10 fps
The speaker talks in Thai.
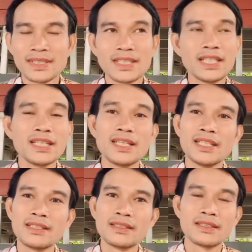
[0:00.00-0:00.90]
ที่ดิน
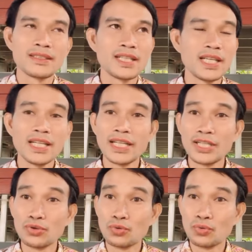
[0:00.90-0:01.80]
ที่ดิน
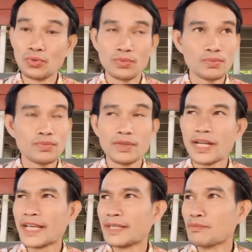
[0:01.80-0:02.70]
อยู่ใน
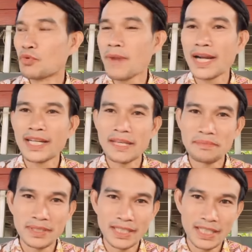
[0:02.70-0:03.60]
หมู่บ้านไกล
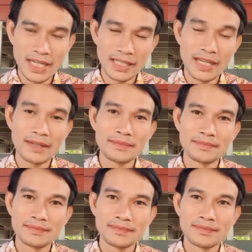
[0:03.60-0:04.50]
พื้นที่ยงเนี่ย
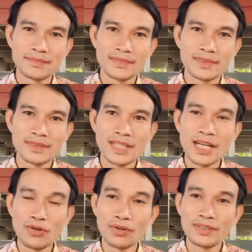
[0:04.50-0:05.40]
ถ
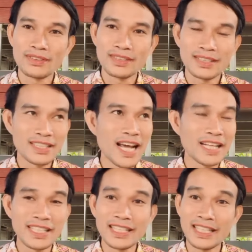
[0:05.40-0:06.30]
นนท่า
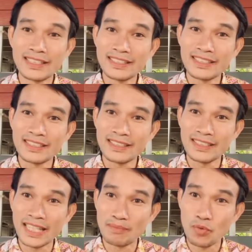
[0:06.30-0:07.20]
ที่ดิน
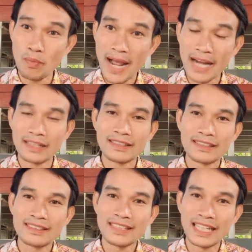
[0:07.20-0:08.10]
ติดหมู่บ้าน
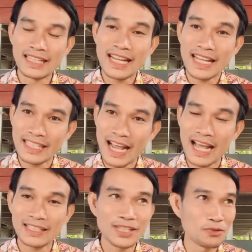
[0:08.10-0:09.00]
ติดลาดยาง
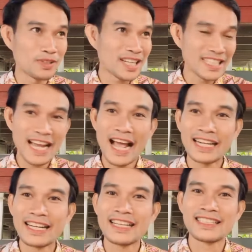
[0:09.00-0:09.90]
ถนนลาดยางนี่นะ